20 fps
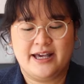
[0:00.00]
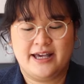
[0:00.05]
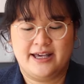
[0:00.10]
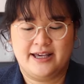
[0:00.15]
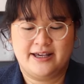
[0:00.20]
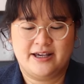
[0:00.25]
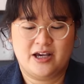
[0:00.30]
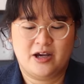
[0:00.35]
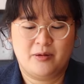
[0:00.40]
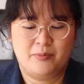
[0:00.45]

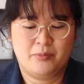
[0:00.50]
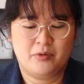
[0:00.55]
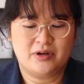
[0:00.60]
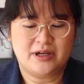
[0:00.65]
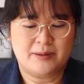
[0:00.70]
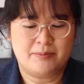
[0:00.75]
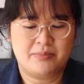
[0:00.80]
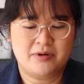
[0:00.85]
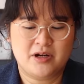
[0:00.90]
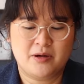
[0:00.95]
Et euh, pour
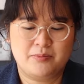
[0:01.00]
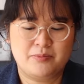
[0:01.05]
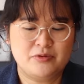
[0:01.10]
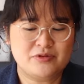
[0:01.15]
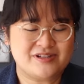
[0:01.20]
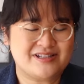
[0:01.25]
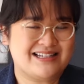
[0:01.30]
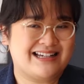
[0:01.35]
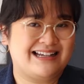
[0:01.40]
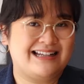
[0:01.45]
les plats
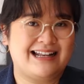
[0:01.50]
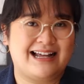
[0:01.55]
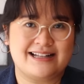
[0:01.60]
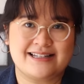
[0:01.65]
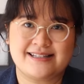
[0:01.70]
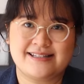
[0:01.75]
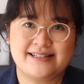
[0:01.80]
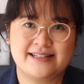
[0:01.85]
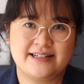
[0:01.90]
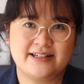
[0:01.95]
plus
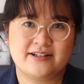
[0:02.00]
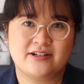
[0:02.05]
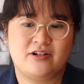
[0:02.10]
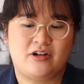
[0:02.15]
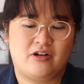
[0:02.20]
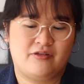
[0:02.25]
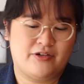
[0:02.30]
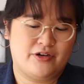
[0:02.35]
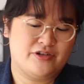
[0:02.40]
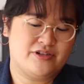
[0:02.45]
classiques,
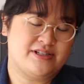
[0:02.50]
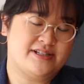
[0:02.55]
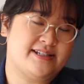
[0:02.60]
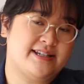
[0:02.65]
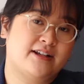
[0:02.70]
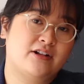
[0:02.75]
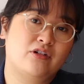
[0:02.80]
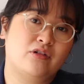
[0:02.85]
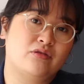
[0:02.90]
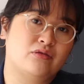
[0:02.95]
on va
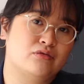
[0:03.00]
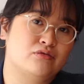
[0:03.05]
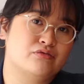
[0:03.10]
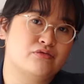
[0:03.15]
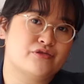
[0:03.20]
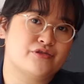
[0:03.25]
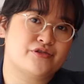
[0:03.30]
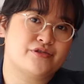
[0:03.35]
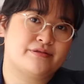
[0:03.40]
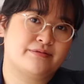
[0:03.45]
utiliser le
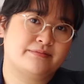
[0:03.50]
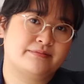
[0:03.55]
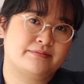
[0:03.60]
rouge.